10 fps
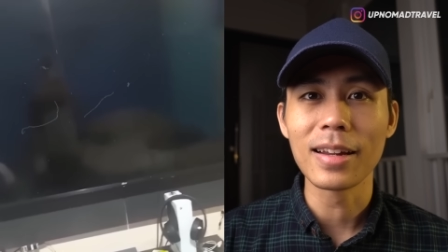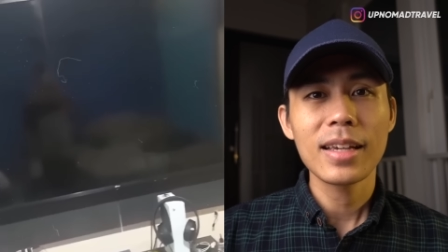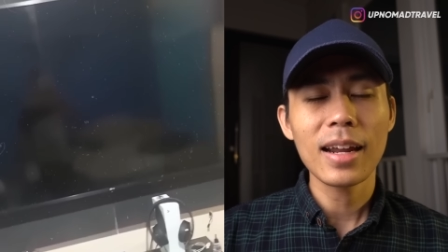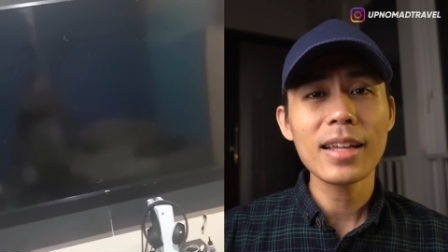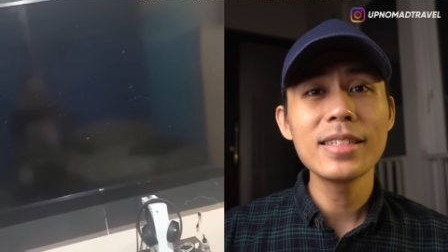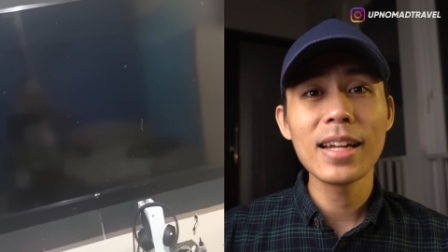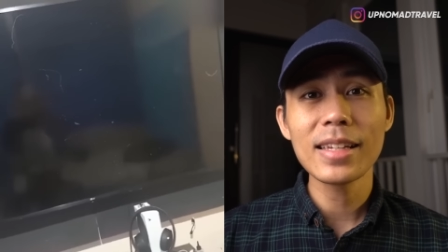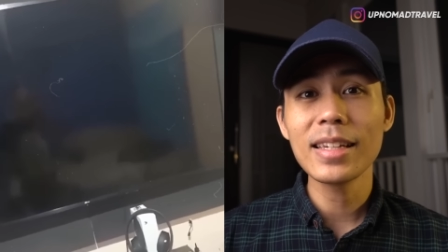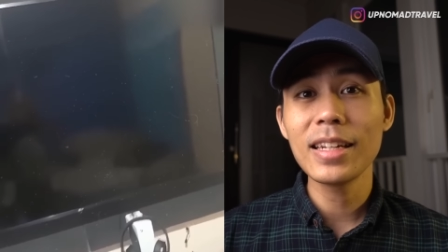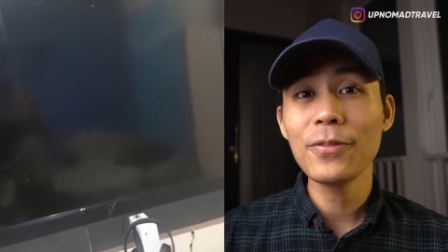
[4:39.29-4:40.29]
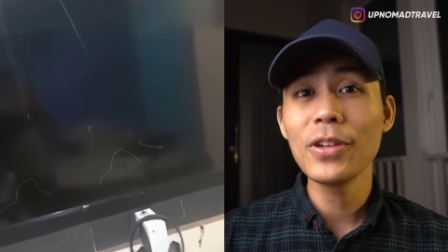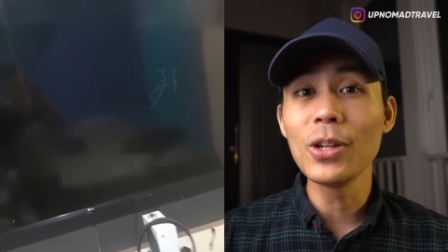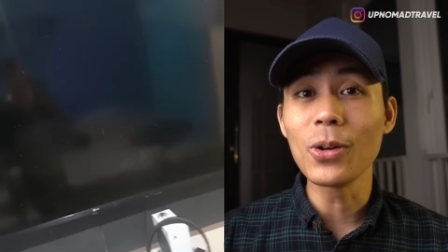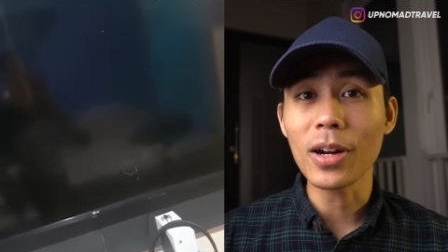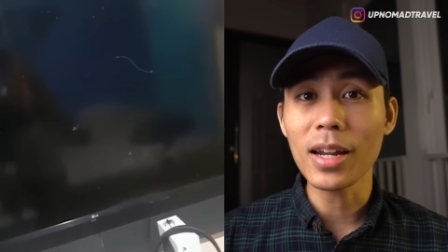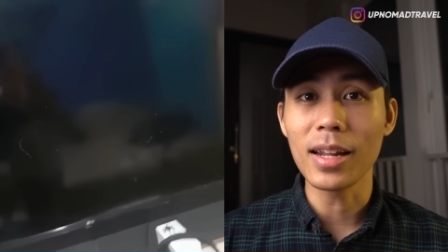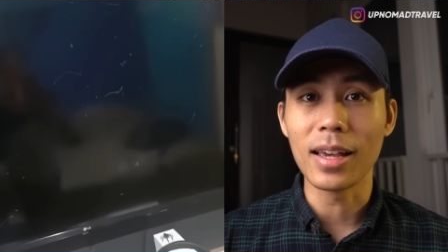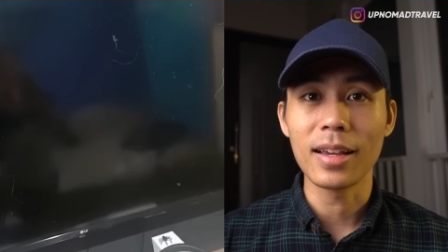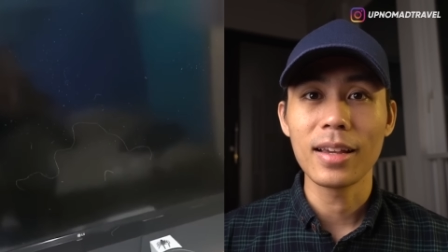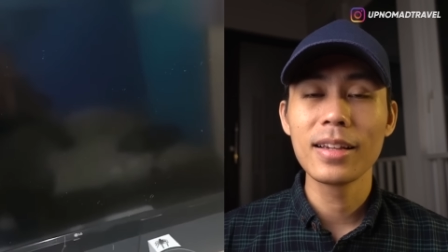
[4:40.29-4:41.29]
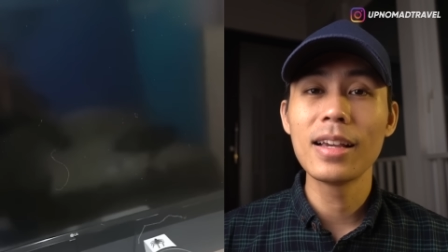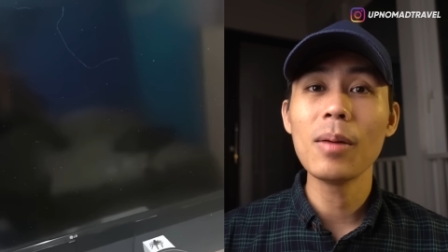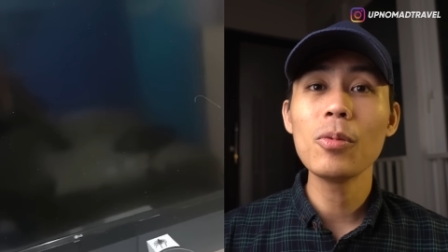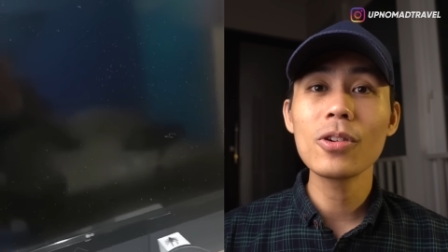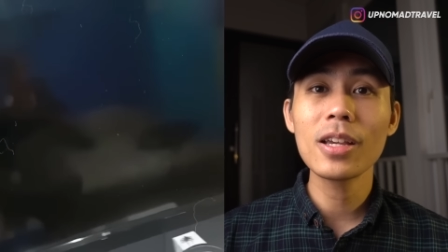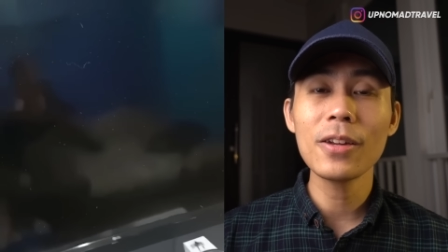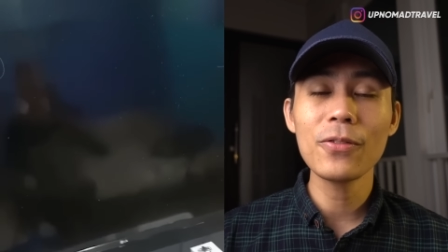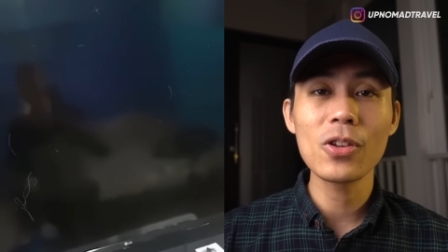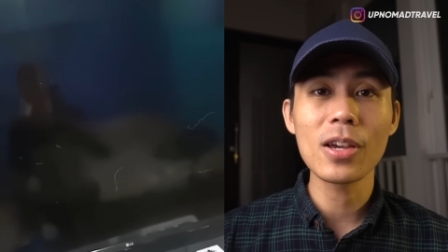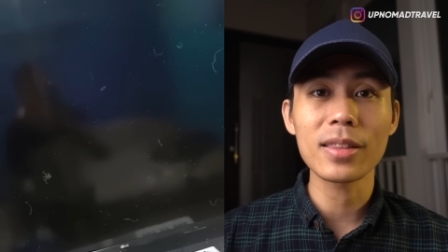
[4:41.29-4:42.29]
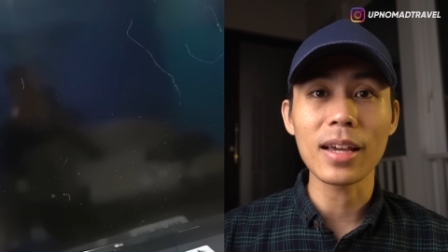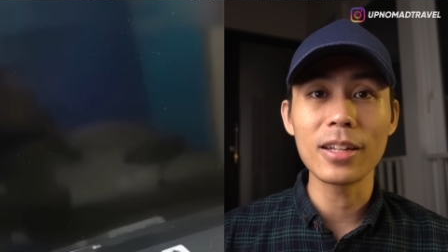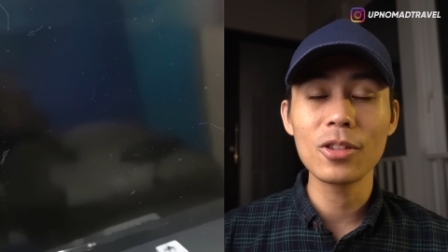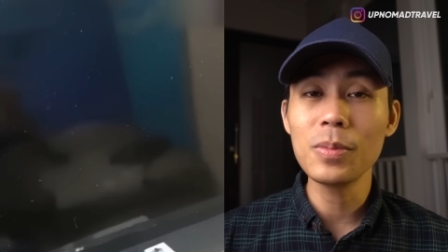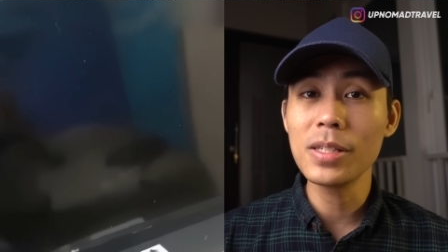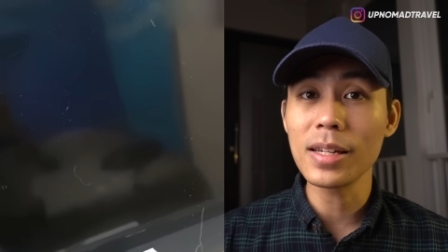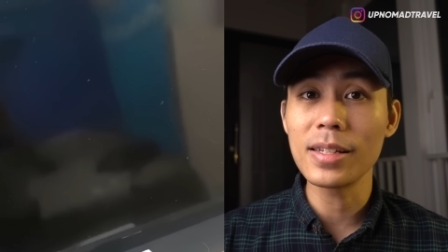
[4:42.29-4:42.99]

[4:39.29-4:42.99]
Karena jelas ini video real ya. Gak mungkin video yang tadi itu bisa